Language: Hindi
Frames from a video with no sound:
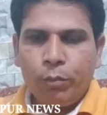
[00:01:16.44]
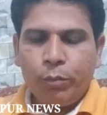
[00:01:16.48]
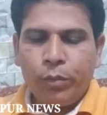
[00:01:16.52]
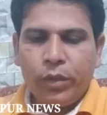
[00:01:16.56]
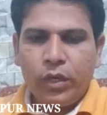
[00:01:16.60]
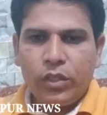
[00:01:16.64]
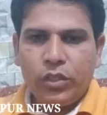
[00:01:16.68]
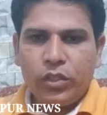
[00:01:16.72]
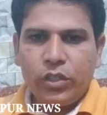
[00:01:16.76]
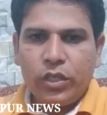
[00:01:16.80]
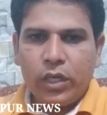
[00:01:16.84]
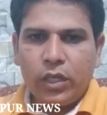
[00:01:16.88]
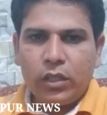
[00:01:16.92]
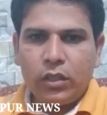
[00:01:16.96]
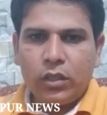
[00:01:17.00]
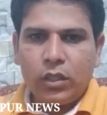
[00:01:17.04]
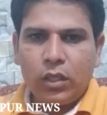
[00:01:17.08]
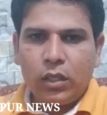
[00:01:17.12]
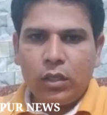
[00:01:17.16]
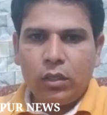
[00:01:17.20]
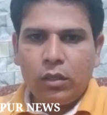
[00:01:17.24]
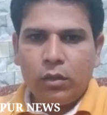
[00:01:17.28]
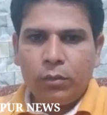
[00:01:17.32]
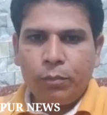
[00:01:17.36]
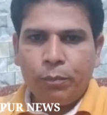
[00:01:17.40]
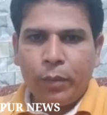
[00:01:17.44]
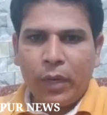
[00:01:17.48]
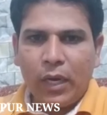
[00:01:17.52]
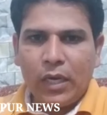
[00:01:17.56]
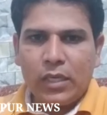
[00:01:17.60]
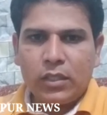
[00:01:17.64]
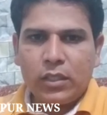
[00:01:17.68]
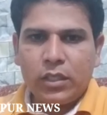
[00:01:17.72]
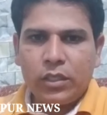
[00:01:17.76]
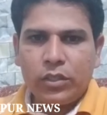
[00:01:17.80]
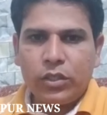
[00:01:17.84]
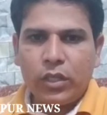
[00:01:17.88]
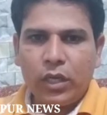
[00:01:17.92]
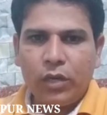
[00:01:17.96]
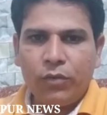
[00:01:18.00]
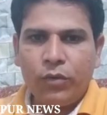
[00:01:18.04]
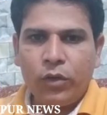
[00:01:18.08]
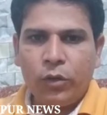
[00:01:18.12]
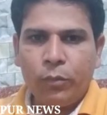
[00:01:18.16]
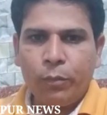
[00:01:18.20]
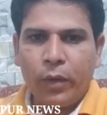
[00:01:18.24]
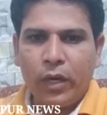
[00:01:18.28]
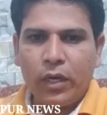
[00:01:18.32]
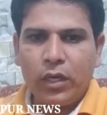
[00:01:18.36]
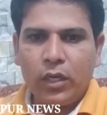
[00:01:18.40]
ब्रिज के अंदर पाँच से छः
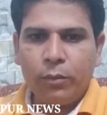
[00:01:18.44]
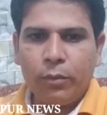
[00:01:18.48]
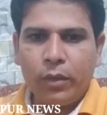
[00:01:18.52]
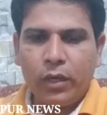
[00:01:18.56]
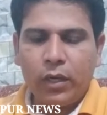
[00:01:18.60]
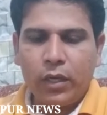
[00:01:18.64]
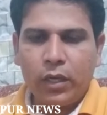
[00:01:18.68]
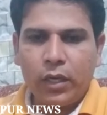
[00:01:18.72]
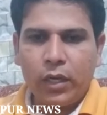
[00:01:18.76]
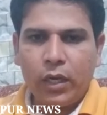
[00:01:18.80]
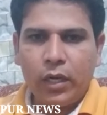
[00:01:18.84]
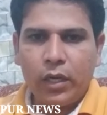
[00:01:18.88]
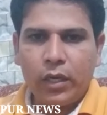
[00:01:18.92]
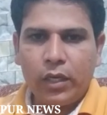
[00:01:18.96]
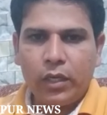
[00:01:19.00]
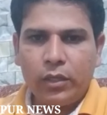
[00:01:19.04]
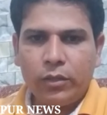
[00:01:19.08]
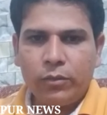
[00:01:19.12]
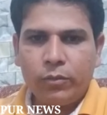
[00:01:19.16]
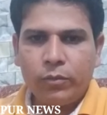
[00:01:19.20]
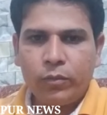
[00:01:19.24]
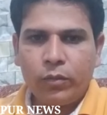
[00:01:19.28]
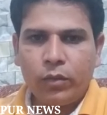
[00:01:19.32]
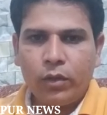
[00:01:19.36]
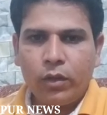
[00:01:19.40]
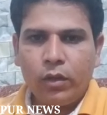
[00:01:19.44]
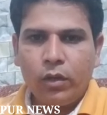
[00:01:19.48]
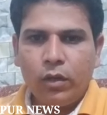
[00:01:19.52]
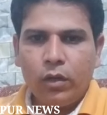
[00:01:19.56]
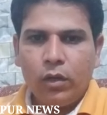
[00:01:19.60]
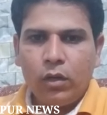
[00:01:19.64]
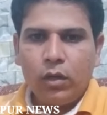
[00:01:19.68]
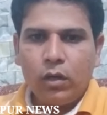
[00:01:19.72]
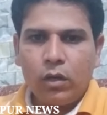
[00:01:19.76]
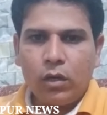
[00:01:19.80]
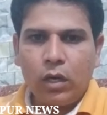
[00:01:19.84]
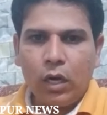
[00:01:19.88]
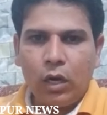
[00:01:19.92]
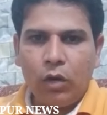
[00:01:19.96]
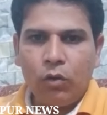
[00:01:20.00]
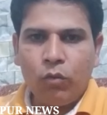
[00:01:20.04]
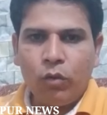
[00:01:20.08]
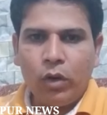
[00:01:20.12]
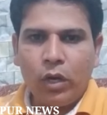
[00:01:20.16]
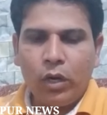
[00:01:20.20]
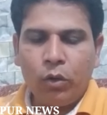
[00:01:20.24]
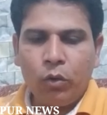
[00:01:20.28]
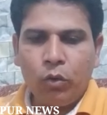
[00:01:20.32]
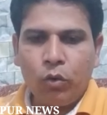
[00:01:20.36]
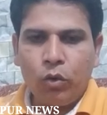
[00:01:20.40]
फीट पानी भर गया है गांव
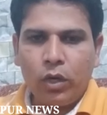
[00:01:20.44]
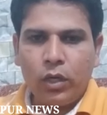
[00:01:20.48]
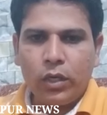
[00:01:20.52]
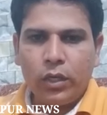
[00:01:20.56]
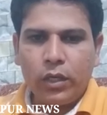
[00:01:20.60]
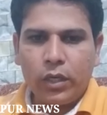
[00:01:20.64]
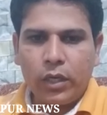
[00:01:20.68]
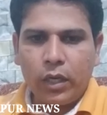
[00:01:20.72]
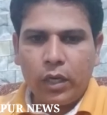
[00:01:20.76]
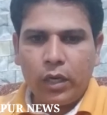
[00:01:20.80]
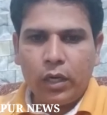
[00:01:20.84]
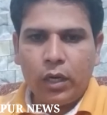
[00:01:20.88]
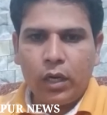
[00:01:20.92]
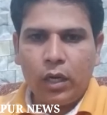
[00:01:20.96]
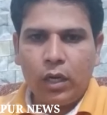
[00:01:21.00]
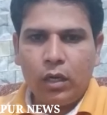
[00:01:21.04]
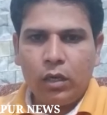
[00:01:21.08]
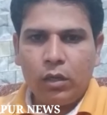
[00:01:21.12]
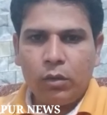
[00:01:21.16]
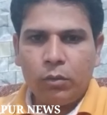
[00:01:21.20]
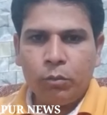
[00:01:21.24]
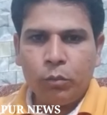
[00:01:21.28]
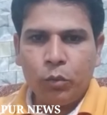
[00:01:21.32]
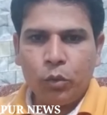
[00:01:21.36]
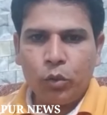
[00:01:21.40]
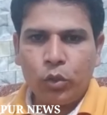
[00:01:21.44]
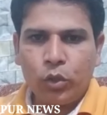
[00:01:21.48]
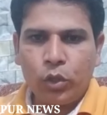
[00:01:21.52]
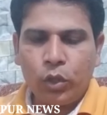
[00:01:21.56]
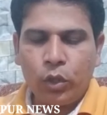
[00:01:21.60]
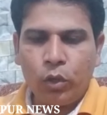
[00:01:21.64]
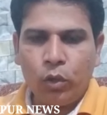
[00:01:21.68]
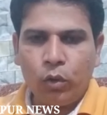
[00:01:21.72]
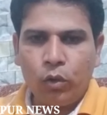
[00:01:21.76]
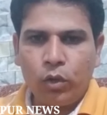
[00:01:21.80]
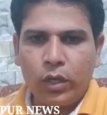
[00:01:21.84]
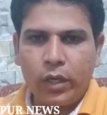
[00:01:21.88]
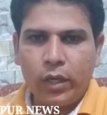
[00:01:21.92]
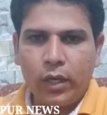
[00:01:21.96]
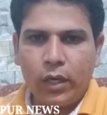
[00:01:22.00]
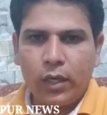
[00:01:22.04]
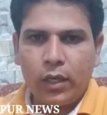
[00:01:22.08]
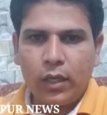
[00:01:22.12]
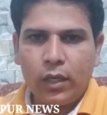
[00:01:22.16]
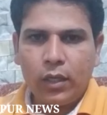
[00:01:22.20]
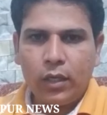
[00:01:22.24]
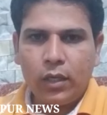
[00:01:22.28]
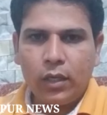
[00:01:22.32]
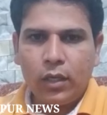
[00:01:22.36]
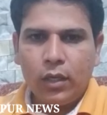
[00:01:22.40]
वालों का निकलना मुश्किल हो गया
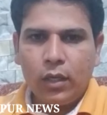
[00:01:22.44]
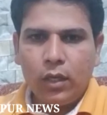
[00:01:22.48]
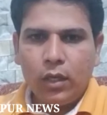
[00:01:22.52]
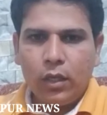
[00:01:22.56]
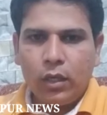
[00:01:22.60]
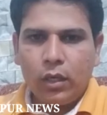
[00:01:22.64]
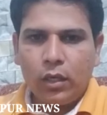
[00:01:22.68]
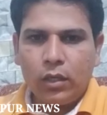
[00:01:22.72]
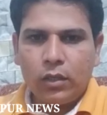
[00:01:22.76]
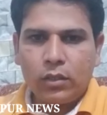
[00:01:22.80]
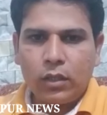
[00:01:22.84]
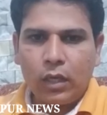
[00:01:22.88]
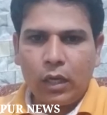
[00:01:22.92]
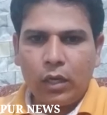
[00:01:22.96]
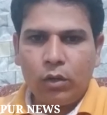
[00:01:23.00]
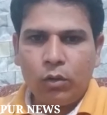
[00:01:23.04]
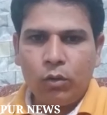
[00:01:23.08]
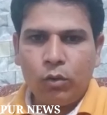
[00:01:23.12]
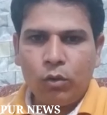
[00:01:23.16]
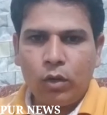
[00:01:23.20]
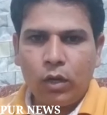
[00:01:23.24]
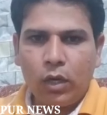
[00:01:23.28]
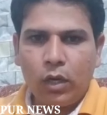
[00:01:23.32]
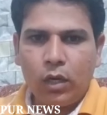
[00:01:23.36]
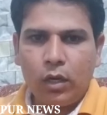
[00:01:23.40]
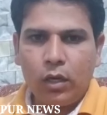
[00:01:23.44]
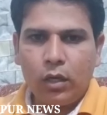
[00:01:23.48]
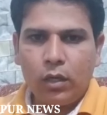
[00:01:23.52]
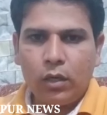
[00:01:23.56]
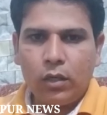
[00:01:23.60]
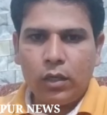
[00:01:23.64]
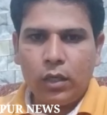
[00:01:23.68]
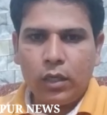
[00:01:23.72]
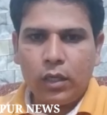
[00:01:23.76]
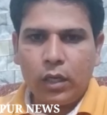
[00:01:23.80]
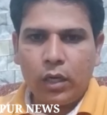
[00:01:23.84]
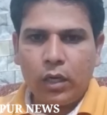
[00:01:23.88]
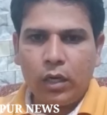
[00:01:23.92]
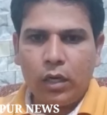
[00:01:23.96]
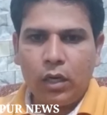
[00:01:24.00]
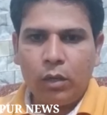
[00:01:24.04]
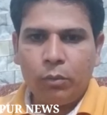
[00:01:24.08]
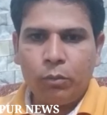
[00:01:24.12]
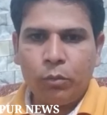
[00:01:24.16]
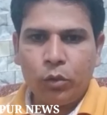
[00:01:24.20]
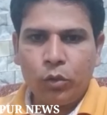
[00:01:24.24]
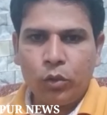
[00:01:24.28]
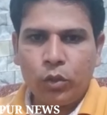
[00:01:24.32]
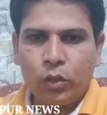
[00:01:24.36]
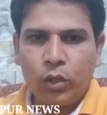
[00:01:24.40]
है किसानों का निकलना
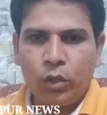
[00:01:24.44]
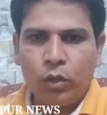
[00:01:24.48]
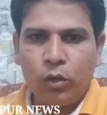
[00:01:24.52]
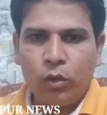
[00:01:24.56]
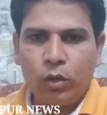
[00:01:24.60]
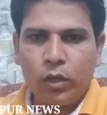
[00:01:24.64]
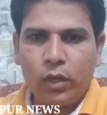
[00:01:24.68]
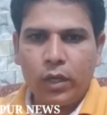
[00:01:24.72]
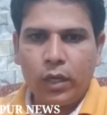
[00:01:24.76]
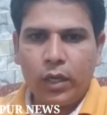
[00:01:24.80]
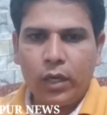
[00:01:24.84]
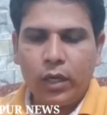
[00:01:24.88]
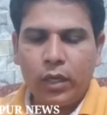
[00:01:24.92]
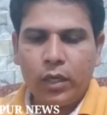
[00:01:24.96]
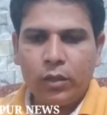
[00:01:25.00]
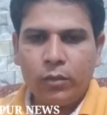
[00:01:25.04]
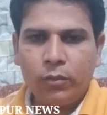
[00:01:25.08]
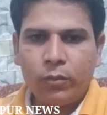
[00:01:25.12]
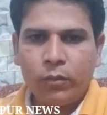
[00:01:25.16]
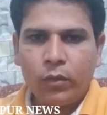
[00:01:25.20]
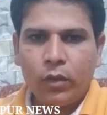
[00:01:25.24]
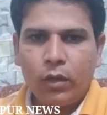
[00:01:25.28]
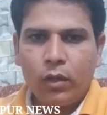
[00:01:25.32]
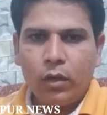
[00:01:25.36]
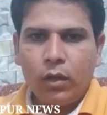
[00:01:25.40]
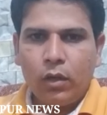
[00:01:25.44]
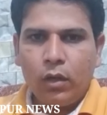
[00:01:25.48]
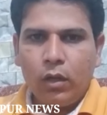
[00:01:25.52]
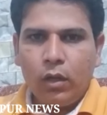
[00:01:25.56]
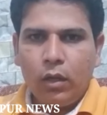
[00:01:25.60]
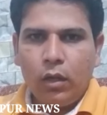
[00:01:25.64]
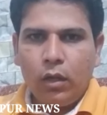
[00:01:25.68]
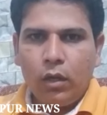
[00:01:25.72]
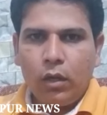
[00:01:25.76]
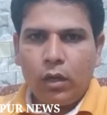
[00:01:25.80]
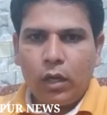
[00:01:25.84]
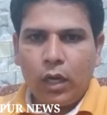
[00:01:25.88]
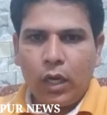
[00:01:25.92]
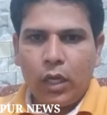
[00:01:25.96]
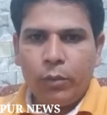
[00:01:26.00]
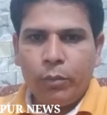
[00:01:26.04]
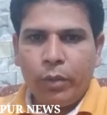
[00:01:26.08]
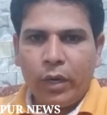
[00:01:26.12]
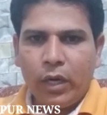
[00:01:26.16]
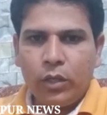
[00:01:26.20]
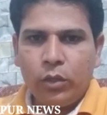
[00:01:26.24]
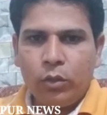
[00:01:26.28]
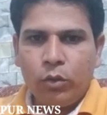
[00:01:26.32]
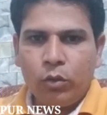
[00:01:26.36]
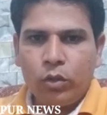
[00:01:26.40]
मुश्किल हो गया है कई
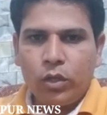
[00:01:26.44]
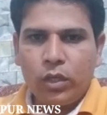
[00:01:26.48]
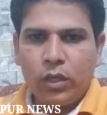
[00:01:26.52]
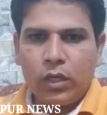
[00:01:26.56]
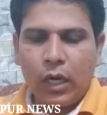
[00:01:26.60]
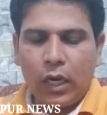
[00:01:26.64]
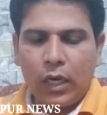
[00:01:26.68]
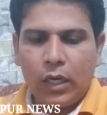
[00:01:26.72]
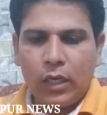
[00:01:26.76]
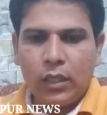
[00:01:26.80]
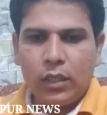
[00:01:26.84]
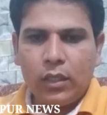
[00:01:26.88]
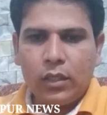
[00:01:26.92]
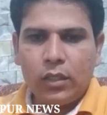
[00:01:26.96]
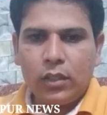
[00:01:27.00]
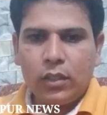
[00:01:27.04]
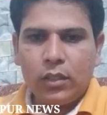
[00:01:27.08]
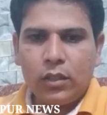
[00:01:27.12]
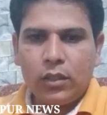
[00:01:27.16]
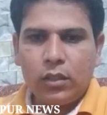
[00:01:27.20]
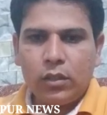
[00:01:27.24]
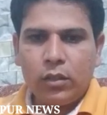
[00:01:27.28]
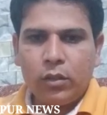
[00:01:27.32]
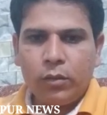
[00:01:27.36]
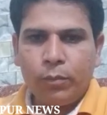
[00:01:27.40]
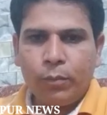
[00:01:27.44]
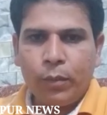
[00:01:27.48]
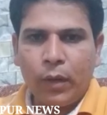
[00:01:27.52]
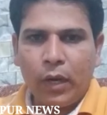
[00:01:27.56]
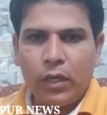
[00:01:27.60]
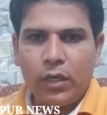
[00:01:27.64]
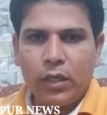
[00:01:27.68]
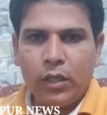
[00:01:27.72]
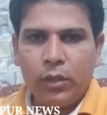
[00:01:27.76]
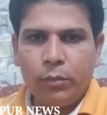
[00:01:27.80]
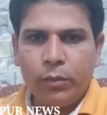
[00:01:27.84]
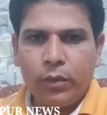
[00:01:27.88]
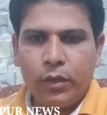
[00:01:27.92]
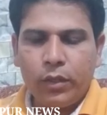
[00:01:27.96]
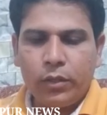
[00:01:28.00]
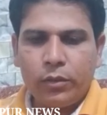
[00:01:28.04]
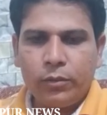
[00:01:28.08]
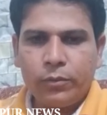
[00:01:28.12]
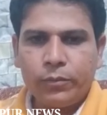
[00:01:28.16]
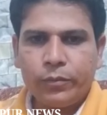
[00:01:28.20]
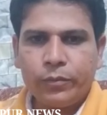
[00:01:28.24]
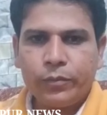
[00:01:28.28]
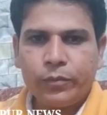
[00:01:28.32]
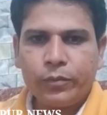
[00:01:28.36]
भाइयों की गाड़ी पानी में